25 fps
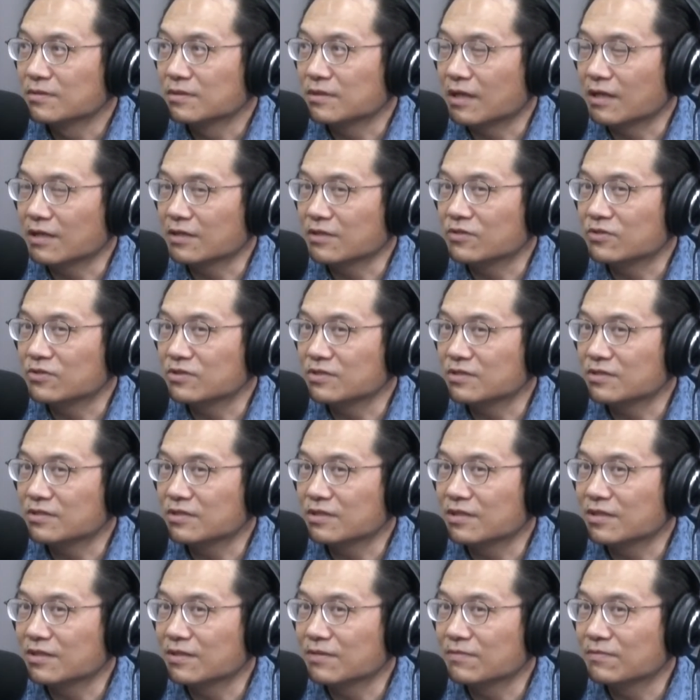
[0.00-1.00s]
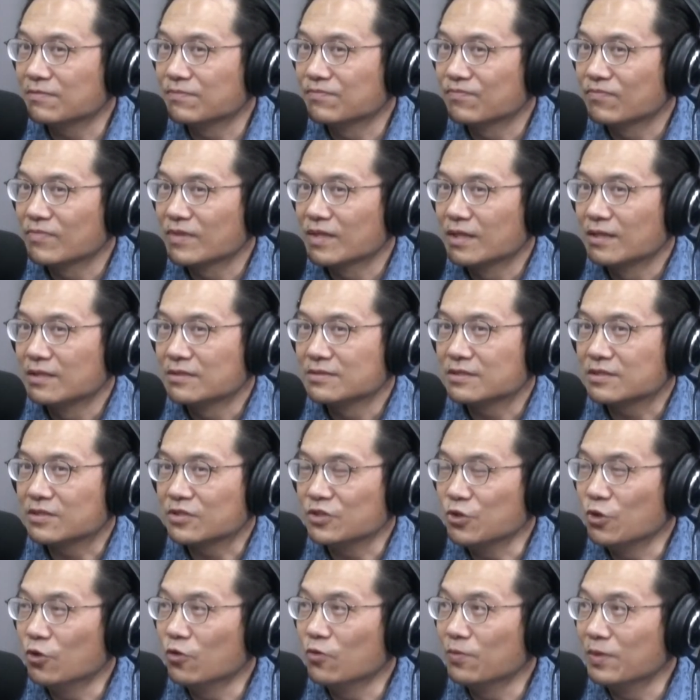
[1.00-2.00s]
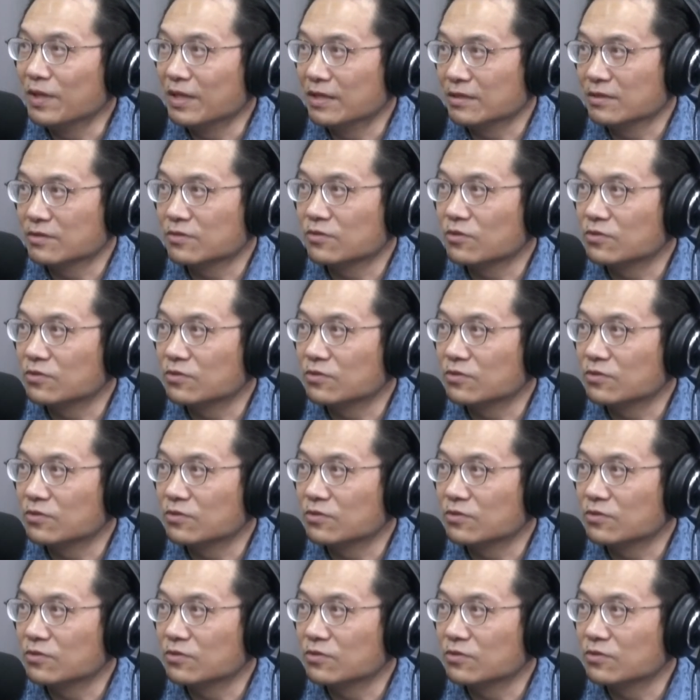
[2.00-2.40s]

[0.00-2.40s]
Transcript: 还有一些这个优美的东